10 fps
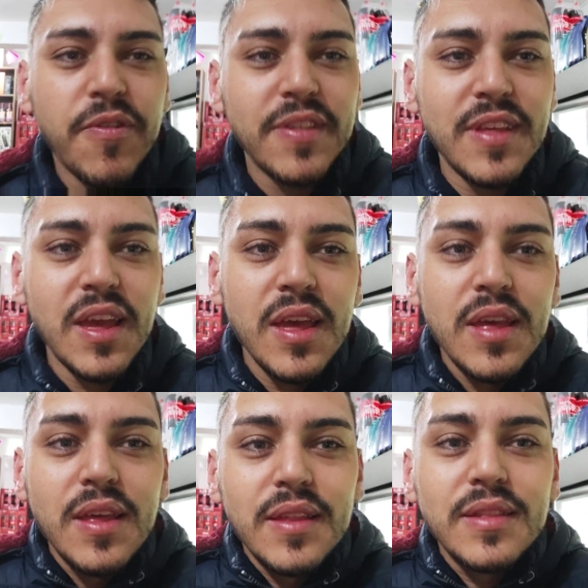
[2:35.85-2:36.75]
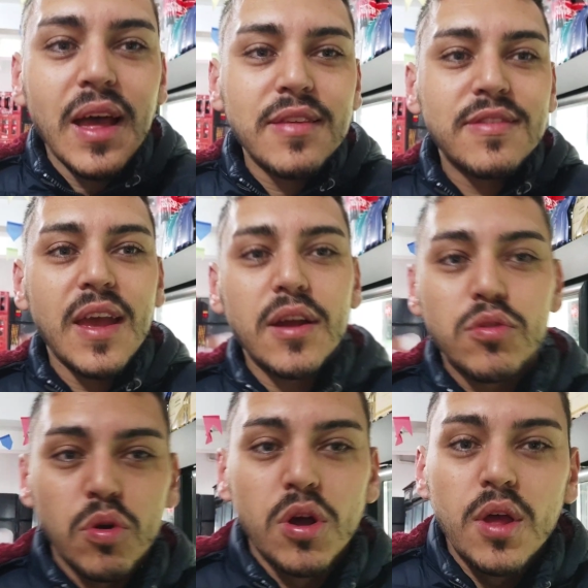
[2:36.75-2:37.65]
a fazer dar
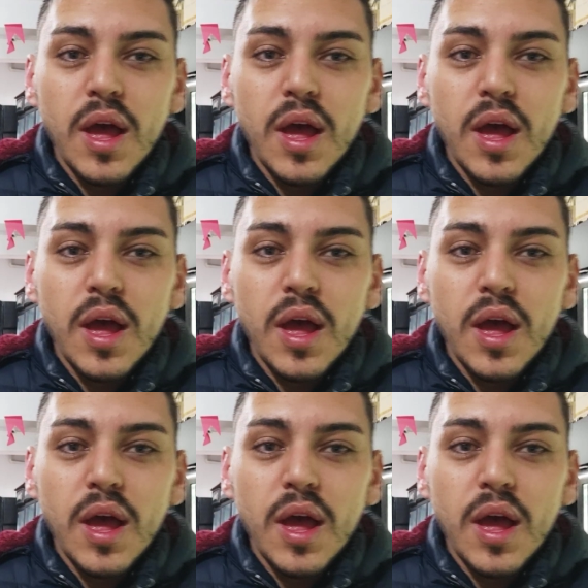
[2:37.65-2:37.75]
certo?